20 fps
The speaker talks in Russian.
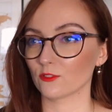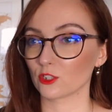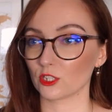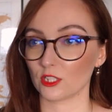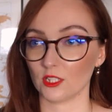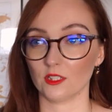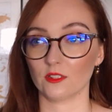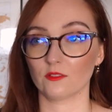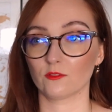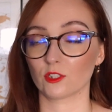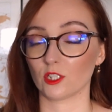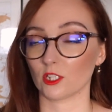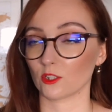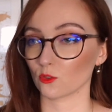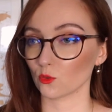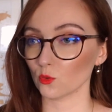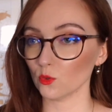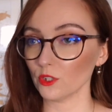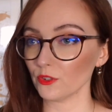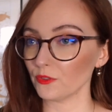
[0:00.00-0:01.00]
вот, и, э, вот
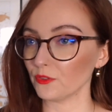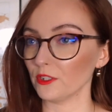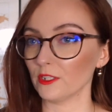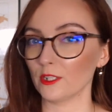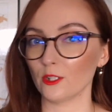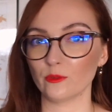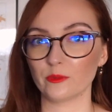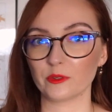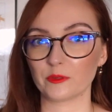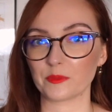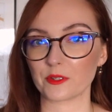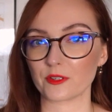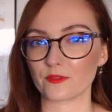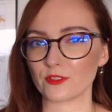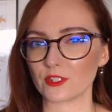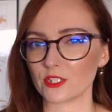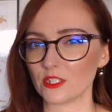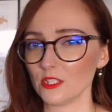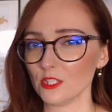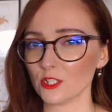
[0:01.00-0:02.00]
оттуда финны любят
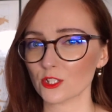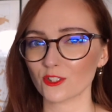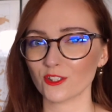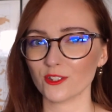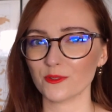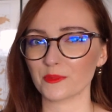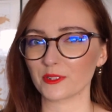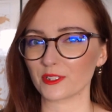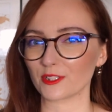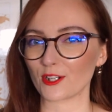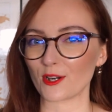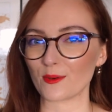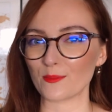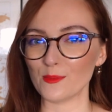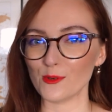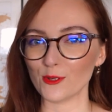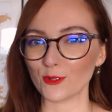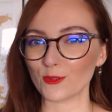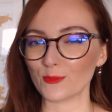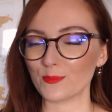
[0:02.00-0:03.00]
привезти что-нибудь на
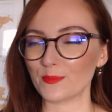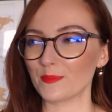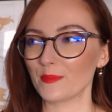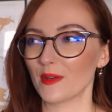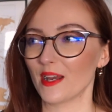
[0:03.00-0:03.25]
работу